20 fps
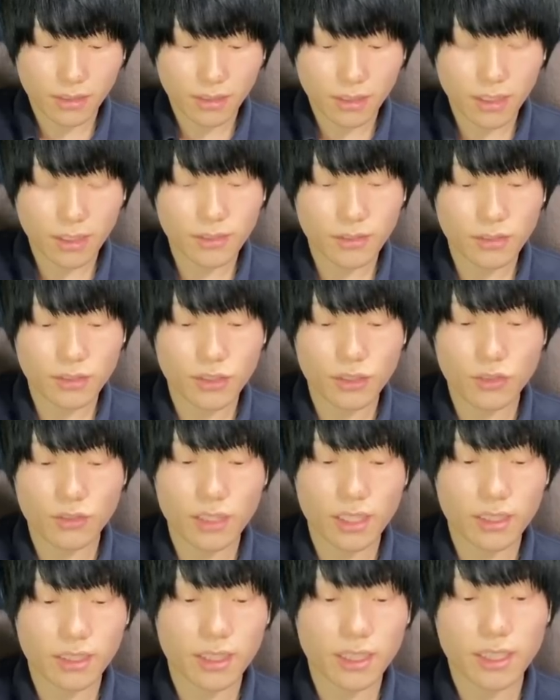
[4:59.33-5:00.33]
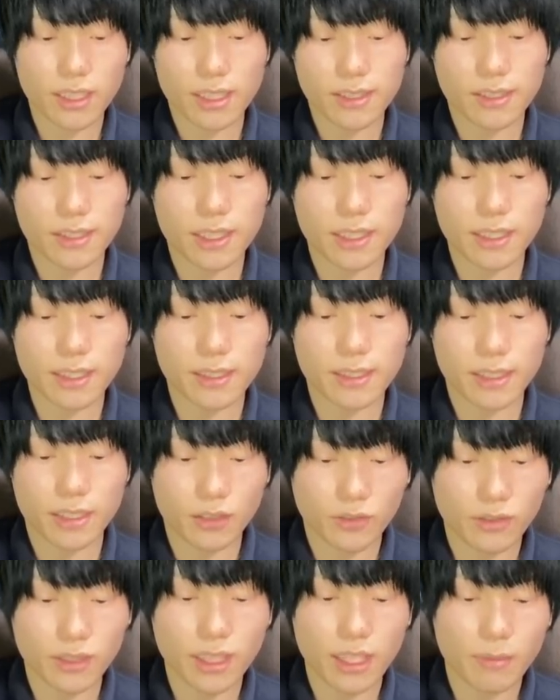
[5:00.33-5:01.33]
で通常殴り2発入れて次
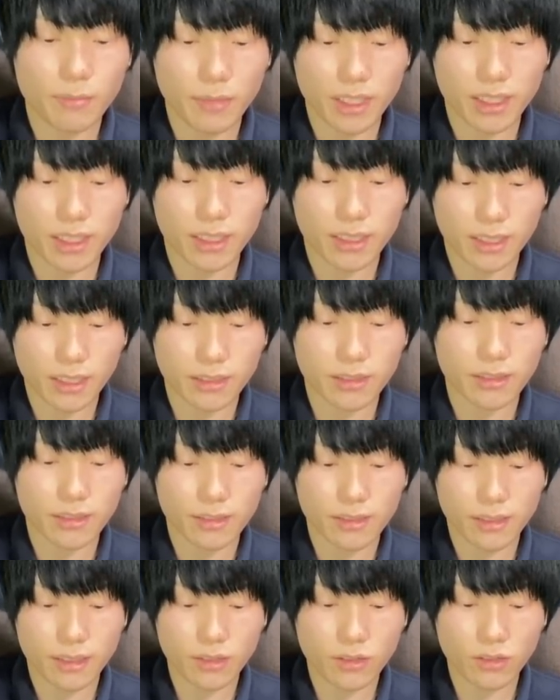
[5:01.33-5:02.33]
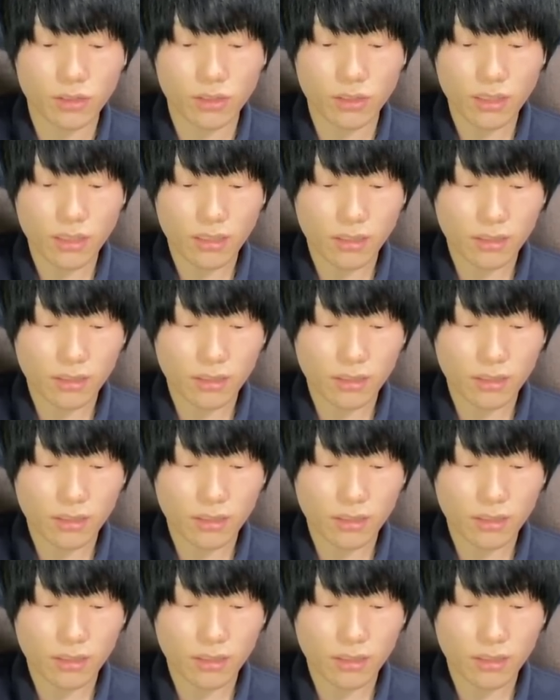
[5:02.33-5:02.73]
4ターン目になるんですけど、こ